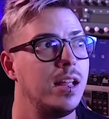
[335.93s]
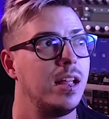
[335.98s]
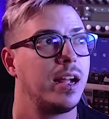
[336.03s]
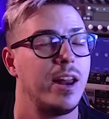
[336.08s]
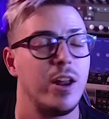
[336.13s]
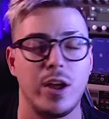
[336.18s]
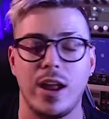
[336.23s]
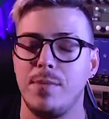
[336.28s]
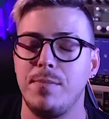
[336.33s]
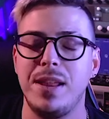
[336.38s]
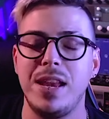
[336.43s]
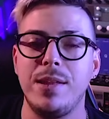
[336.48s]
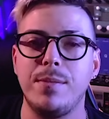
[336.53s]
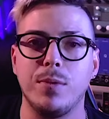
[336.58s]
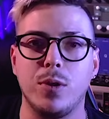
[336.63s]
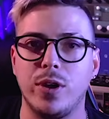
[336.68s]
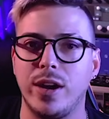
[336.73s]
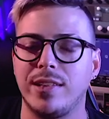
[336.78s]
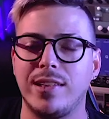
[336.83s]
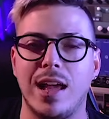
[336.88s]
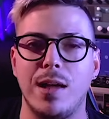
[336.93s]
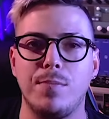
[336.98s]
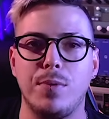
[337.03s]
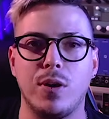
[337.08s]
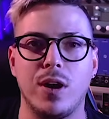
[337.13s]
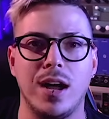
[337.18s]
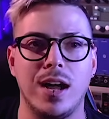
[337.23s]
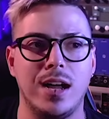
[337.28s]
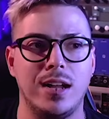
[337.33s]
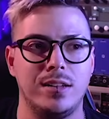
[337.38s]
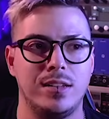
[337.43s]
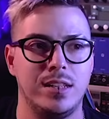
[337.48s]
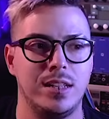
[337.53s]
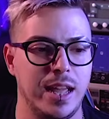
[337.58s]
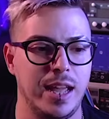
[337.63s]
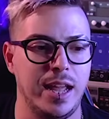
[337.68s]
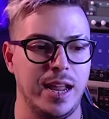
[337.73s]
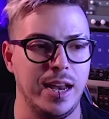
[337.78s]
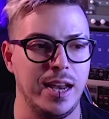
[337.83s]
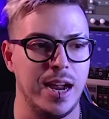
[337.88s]
Creo que el mínimo en esa época
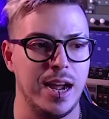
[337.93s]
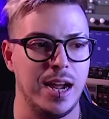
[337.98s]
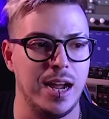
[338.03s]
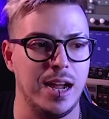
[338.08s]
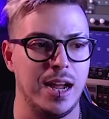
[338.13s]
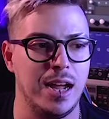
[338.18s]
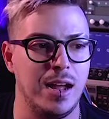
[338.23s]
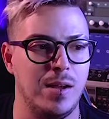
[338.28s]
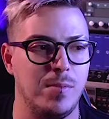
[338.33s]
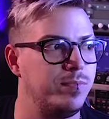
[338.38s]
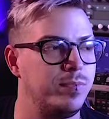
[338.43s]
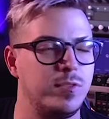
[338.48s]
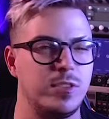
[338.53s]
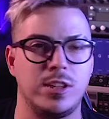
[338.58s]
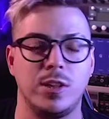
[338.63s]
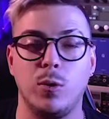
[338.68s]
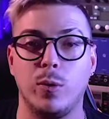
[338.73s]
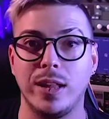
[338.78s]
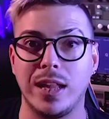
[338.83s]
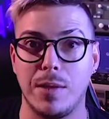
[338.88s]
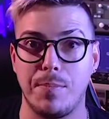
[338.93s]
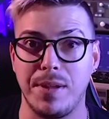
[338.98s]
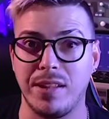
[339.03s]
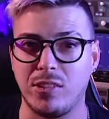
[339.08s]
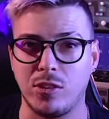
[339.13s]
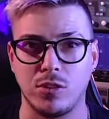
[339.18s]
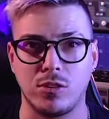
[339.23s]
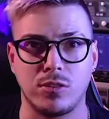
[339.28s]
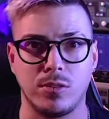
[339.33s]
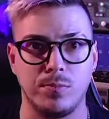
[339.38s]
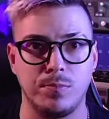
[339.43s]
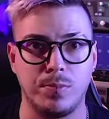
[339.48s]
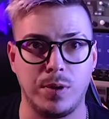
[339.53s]
era 50 pesos,